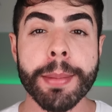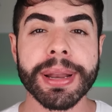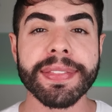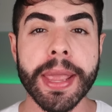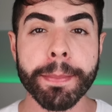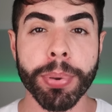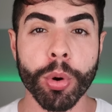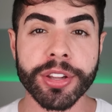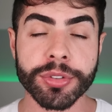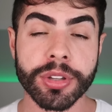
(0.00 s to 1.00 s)
para
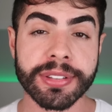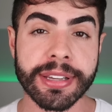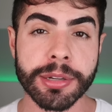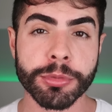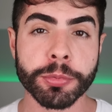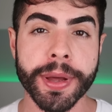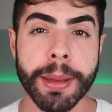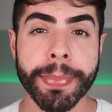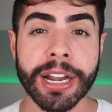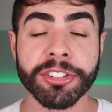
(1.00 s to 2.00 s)
depois nós irmos para
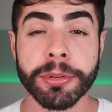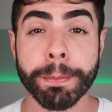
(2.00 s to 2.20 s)
a parte